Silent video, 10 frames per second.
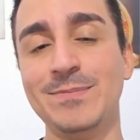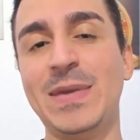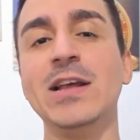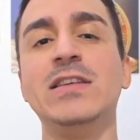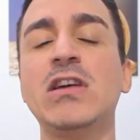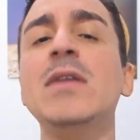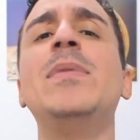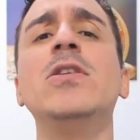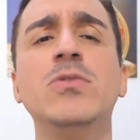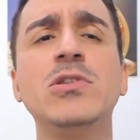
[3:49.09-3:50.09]
Pelo isso aí
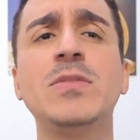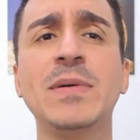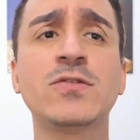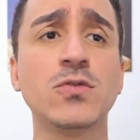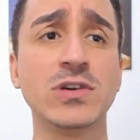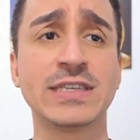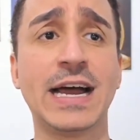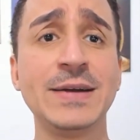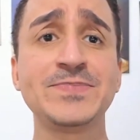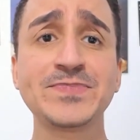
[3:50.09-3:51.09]
pelo número de pessoas,
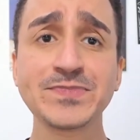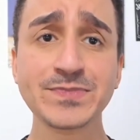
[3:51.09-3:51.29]
tá?